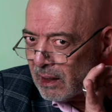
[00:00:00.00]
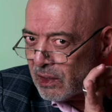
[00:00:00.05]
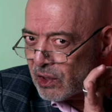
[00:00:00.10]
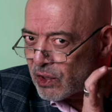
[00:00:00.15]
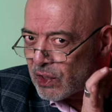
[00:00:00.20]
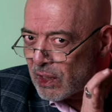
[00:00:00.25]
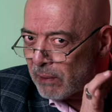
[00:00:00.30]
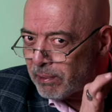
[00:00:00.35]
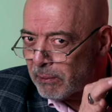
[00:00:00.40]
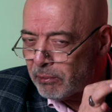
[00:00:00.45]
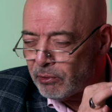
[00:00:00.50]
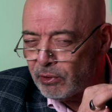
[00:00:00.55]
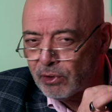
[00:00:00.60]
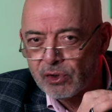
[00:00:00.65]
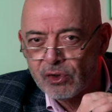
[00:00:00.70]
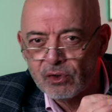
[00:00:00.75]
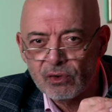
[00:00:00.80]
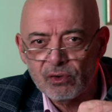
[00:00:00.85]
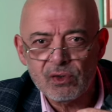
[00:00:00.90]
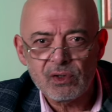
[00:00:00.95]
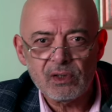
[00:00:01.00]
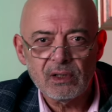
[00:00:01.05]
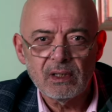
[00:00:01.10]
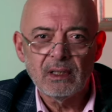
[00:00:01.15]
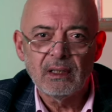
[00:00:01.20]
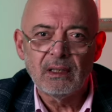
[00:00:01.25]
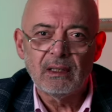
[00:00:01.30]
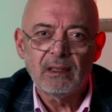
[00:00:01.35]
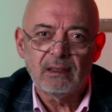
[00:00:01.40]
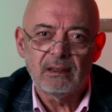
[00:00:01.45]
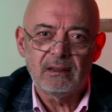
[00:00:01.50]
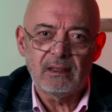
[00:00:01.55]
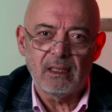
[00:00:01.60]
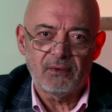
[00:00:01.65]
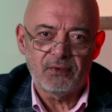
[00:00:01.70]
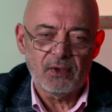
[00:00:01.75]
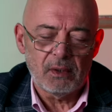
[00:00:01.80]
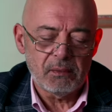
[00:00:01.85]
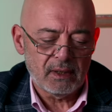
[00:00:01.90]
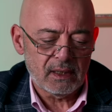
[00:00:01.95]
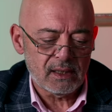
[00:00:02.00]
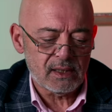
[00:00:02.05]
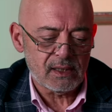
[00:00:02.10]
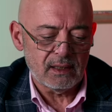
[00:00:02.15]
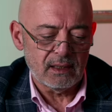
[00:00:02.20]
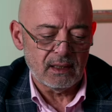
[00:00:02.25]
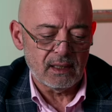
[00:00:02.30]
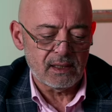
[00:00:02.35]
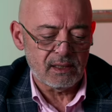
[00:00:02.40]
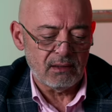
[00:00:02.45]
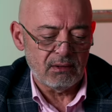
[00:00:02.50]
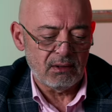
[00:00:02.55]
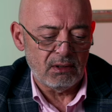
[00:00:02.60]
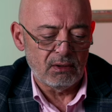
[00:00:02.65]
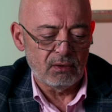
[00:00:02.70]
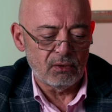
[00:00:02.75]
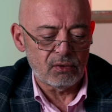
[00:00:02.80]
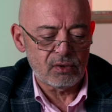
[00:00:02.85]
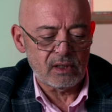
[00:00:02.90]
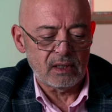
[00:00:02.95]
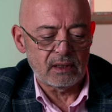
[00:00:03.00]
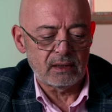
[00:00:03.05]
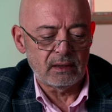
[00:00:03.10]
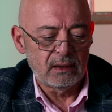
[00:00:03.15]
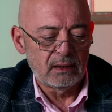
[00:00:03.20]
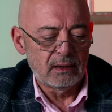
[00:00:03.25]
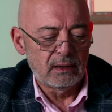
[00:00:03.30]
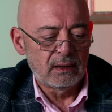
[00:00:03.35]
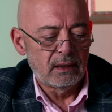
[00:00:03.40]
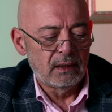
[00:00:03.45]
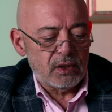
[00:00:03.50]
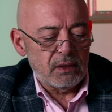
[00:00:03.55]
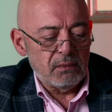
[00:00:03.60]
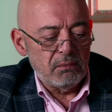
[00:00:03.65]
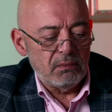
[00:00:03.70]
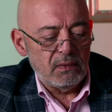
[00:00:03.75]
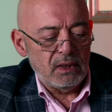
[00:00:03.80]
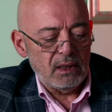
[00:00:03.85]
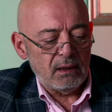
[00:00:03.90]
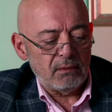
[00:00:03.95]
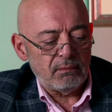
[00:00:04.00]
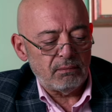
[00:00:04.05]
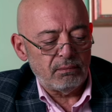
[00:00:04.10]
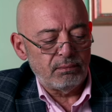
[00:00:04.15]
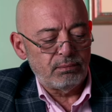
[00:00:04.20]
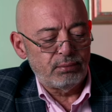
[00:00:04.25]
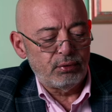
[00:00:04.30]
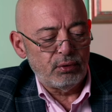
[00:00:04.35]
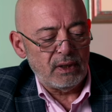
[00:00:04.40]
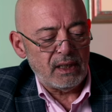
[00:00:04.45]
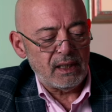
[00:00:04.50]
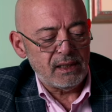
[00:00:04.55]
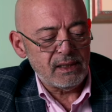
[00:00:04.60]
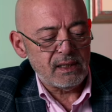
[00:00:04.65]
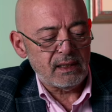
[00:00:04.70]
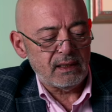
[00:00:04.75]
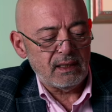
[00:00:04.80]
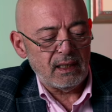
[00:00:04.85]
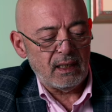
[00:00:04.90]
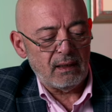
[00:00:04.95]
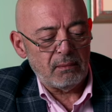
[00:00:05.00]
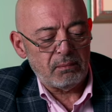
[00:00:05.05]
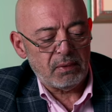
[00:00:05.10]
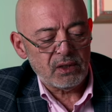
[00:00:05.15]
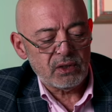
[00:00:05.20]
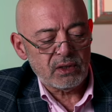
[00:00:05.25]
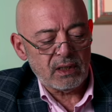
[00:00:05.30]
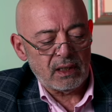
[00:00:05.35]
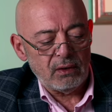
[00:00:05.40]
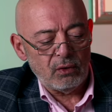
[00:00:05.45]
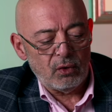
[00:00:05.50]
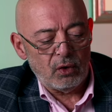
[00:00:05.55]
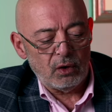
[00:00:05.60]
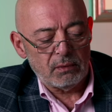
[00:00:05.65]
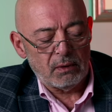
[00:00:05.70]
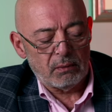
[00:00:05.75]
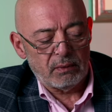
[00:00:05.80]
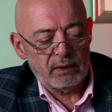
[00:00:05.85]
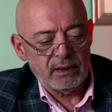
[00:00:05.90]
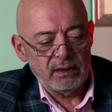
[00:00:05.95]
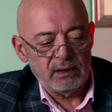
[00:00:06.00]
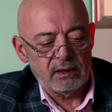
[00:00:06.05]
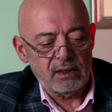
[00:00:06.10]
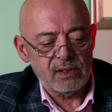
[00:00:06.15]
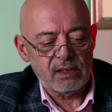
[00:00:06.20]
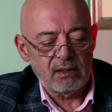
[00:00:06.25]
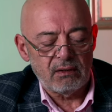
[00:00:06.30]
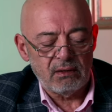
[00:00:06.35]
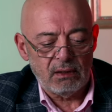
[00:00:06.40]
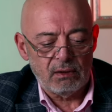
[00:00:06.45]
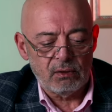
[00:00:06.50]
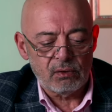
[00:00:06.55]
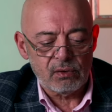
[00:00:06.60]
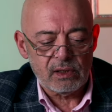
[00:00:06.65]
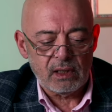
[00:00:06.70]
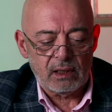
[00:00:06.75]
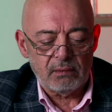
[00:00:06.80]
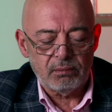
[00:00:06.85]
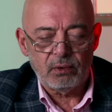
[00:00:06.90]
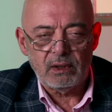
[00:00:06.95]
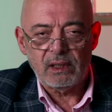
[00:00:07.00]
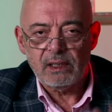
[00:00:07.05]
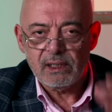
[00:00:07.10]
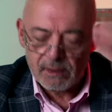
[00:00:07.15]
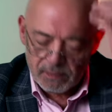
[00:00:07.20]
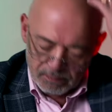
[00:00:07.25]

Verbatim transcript: geçiş yapabiliyorsunuz diyafram arasında sevgili dostlar. Şimdi bu lenste başka ne olmamalıydı sevgili dostlar? Bu